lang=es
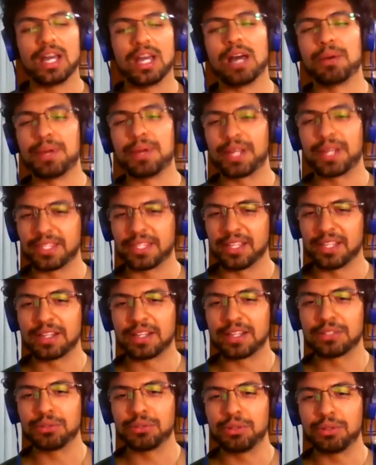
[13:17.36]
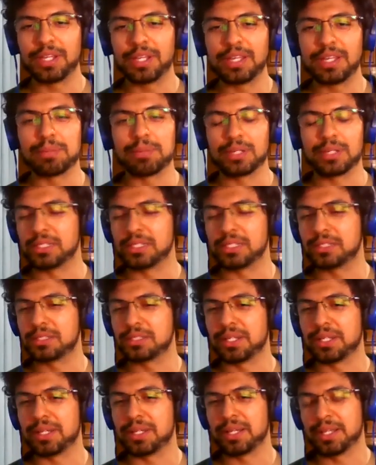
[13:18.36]
A ver qué tal resulta. Y
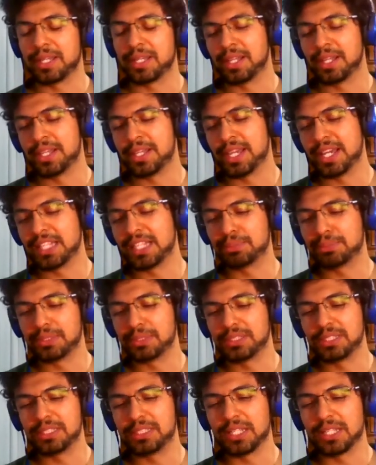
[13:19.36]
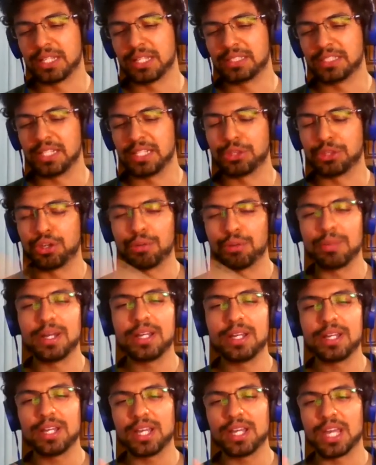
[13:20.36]
pues ya después hacía la
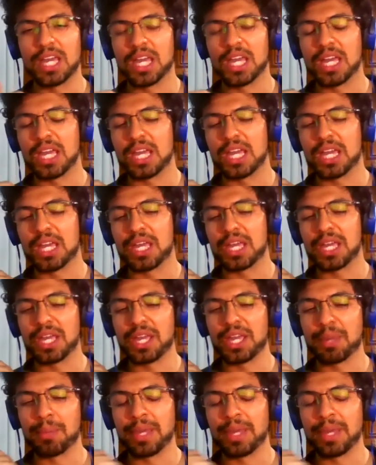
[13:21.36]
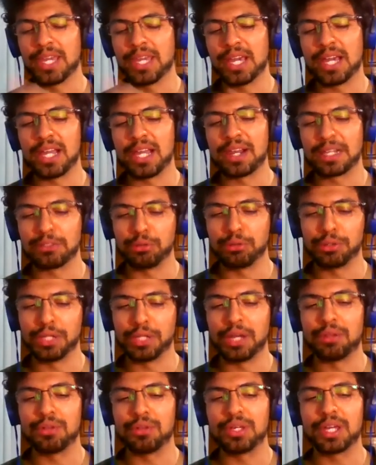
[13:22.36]
toma. Eh, veía el
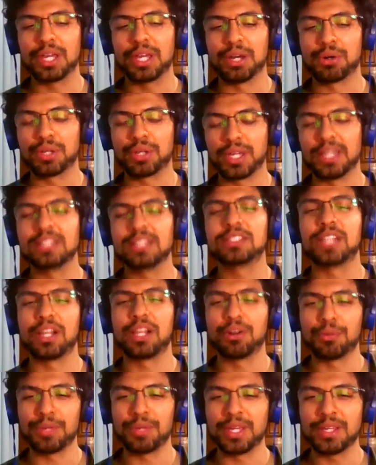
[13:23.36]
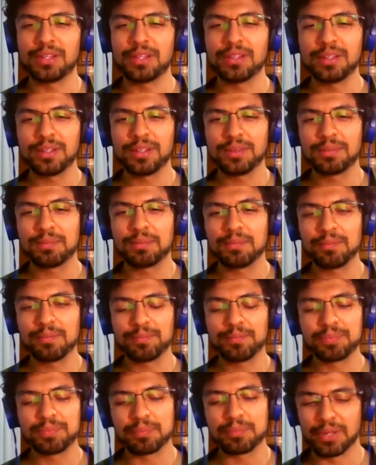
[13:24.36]
resultado. Y dije, ok, salgo bien.
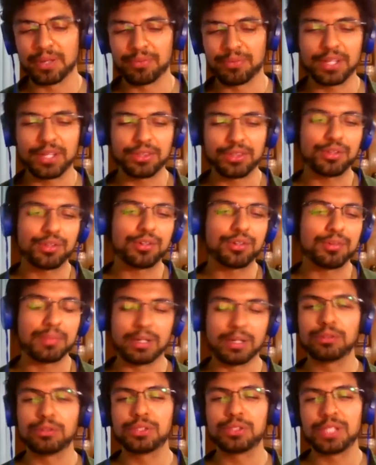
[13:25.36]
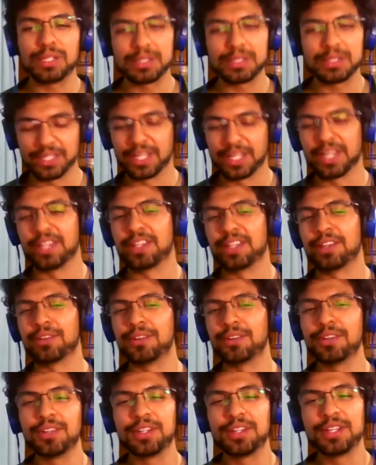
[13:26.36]
Perfecto. Me gusta. Se queda,
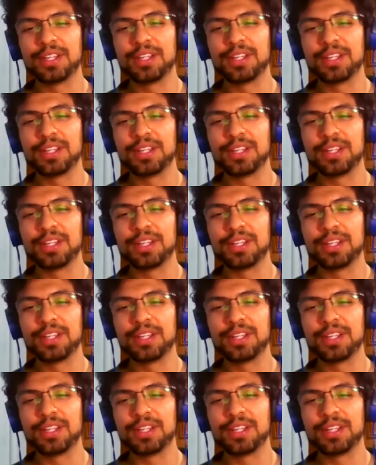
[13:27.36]
¿no?